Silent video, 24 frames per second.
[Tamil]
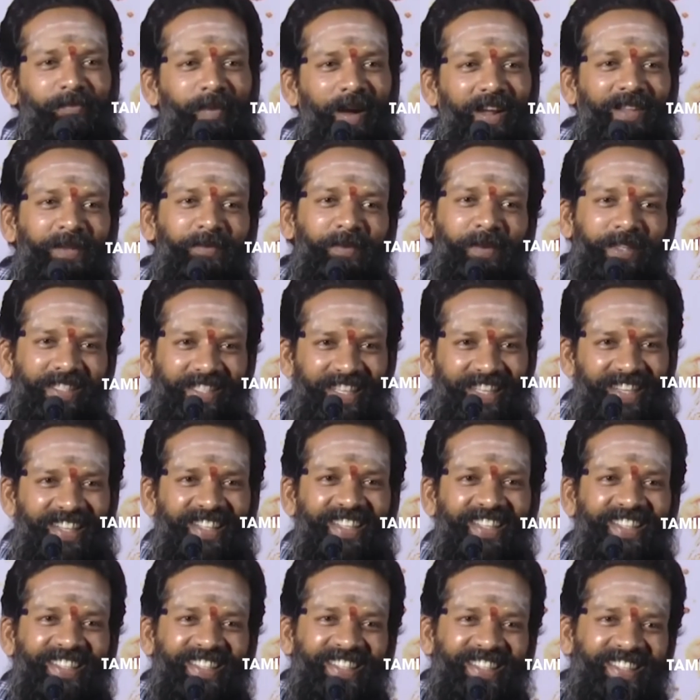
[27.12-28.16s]
பார்த்திபன் சார்
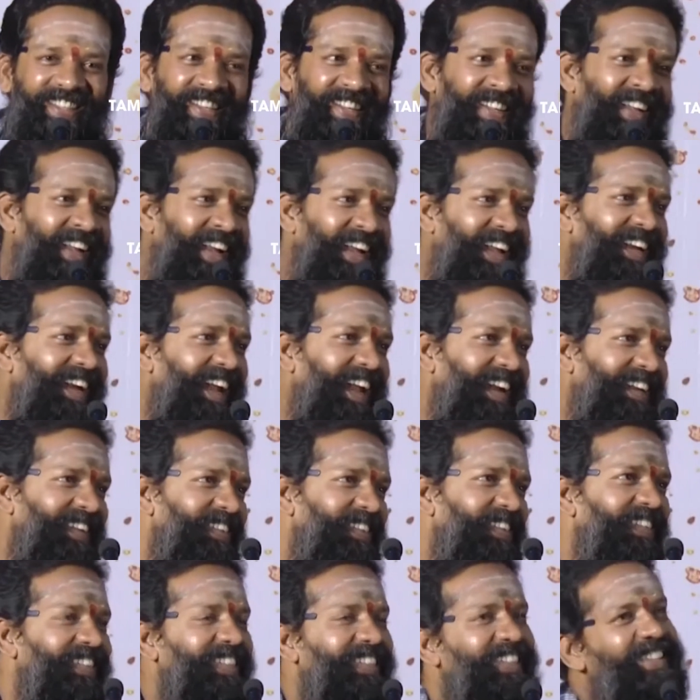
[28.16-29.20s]
நான்
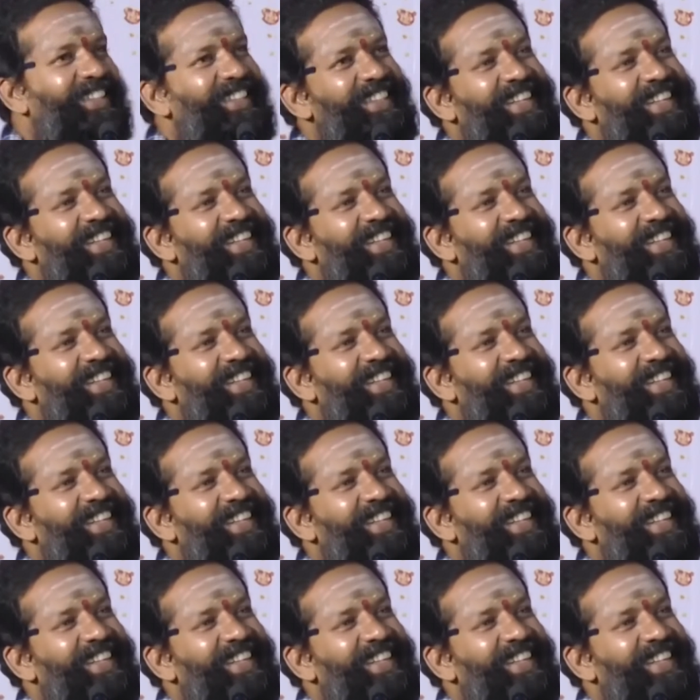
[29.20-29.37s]
வந்து